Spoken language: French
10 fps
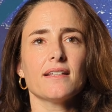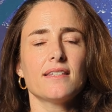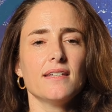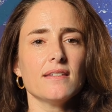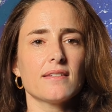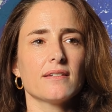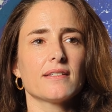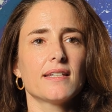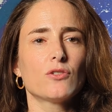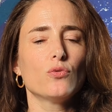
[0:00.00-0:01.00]
6,
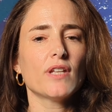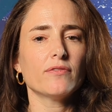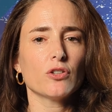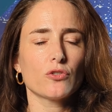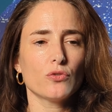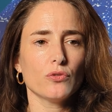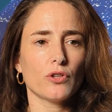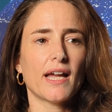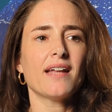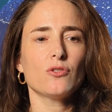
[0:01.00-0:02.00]
c'est une
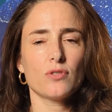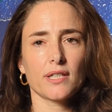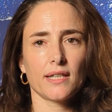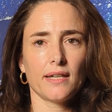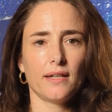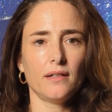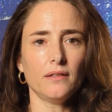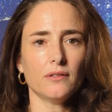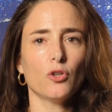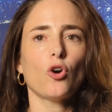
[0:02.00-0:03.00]
aventure industrielle,
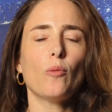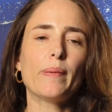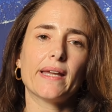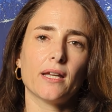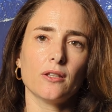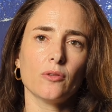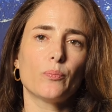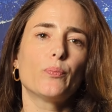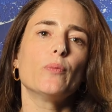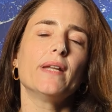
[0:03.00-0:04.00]
européenne,
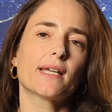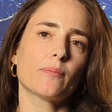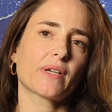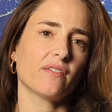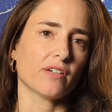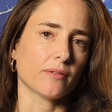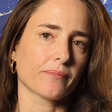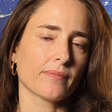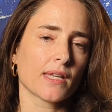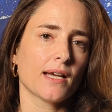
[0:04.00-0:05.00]
publique et privée.
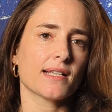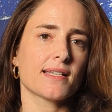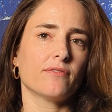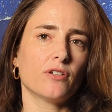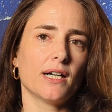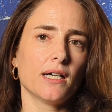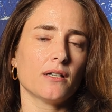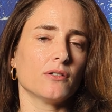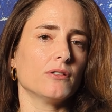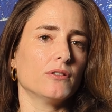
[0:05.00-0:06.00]
À
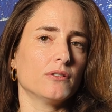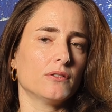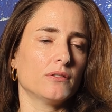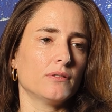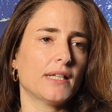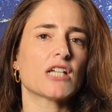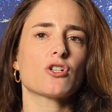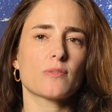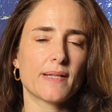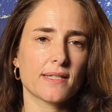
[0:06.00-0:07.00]
savoir, euh,
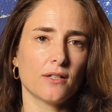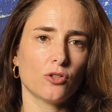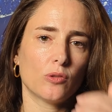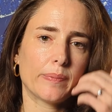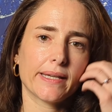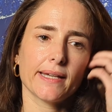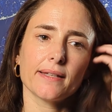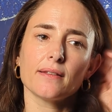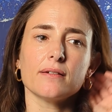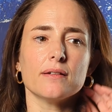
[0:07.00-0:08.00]
l'Agence spatiale
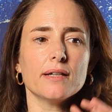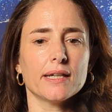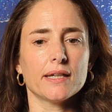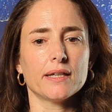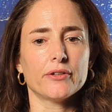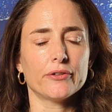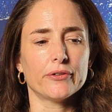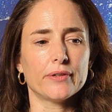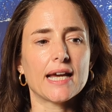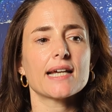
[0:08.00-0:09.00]
européenne est
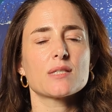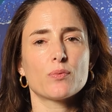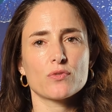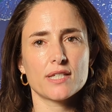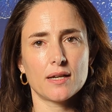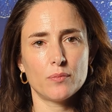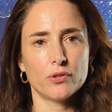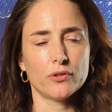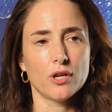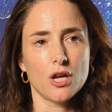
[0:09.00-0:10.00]
euh, la
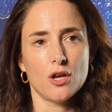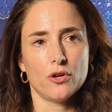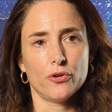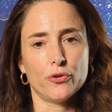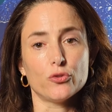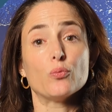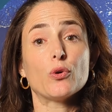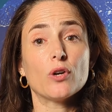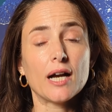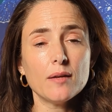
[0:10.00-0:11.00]
responsable du
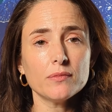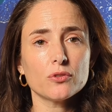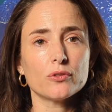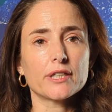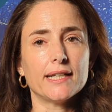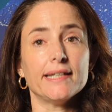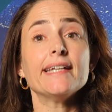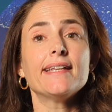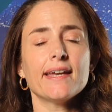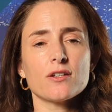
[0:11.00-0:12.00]
programme, donc elle
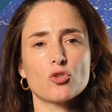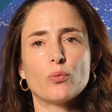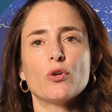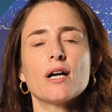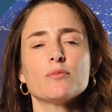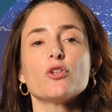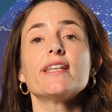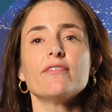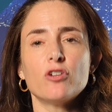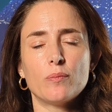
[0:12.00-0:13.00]
lidère ce programme de
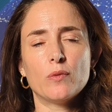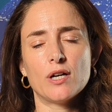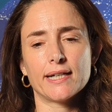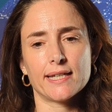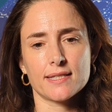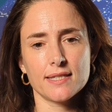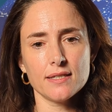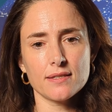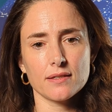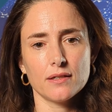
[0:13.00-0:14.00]
développement
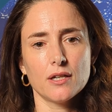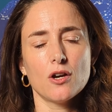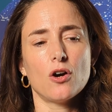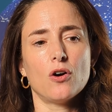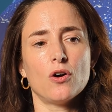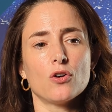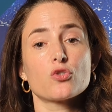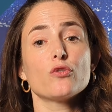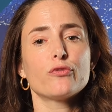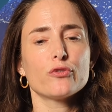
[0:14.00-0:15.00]
6. En ce